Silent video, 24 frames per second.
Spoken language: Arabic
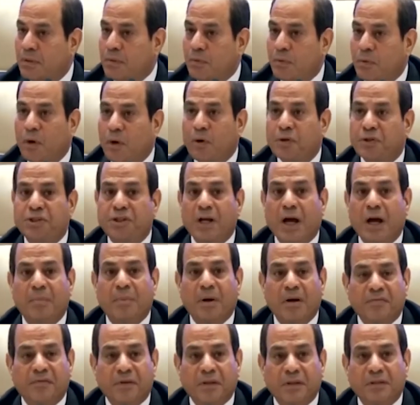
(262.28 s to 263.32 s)
ولو الشعب
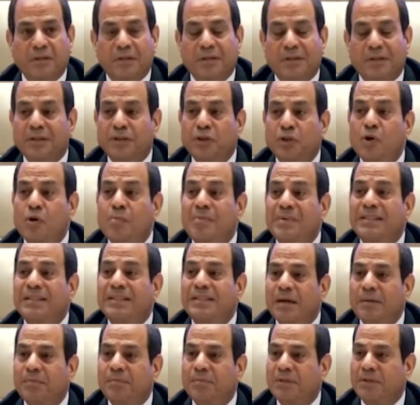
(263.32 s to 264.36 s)
رفض يوم
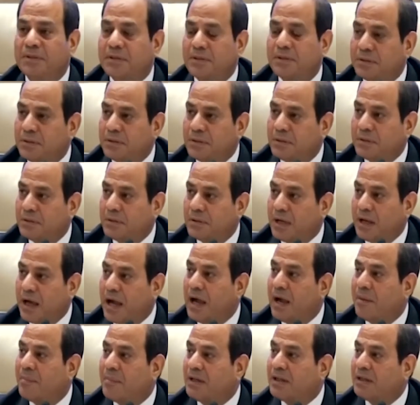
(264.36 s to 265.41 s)
السبت
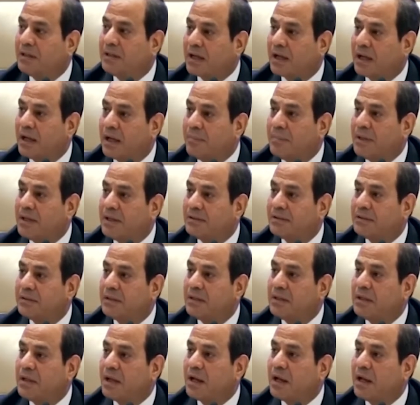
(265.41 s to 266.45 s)
هعمل انتخابات
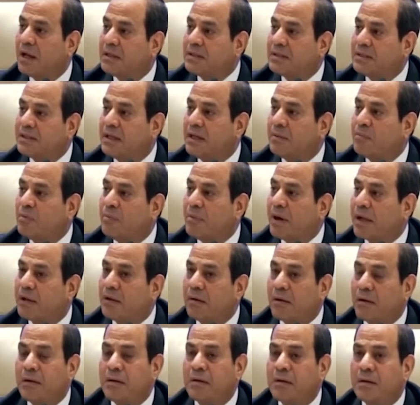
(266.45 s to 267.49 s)
رئاسيه
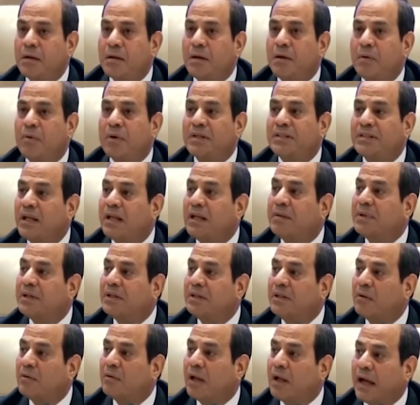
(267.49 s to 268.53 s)
مبكره واسلم
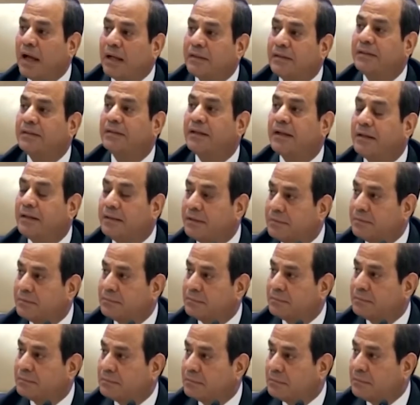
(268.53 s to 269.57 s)
الدوله لحد تاني
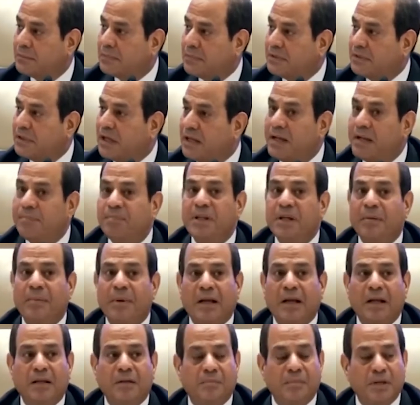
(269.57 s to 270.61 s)
يعني نبني
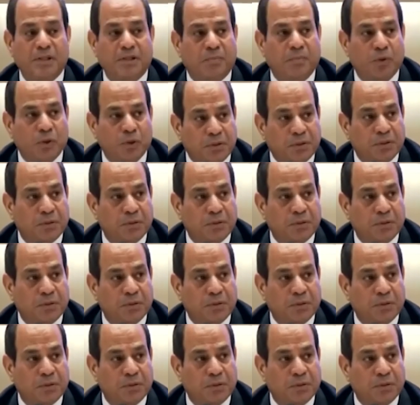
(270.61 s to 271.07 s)
بلد مظبوط